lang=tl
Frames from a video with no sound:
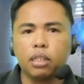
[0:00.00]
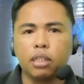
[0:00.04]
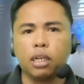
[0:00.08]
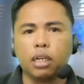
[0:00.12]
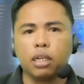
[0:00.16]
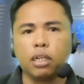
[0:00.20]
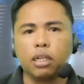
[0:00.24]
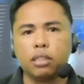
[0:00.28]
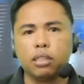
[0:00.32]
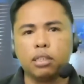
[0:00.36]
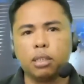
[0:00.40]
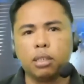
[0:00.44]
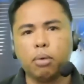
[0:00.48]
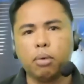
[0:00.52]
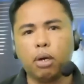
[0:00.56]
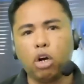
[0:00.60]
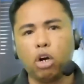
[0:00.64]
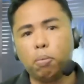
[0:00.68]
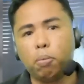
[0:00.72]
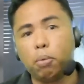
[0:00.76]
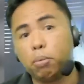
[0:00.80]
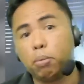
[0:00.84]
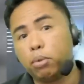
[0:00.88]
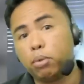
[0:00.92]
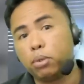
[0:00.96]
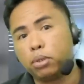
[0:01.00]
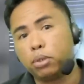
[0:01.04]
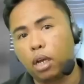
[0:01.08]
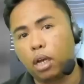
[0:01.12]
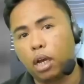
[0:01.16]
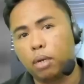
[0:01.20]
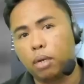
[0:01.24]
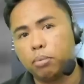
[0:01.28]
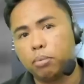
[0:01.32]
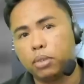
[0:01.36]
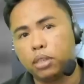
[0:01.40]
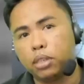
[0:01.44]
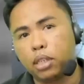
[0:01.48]
Kaya sa bago po po
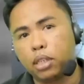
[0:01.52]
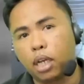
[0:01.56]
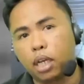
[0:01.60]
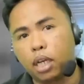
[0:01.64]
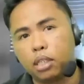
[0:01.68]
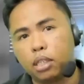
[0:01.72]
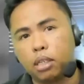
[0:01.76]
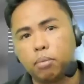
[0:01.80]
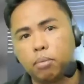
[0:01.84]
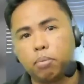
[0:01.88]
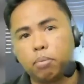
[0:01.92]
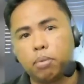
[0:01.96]
sa aming channel,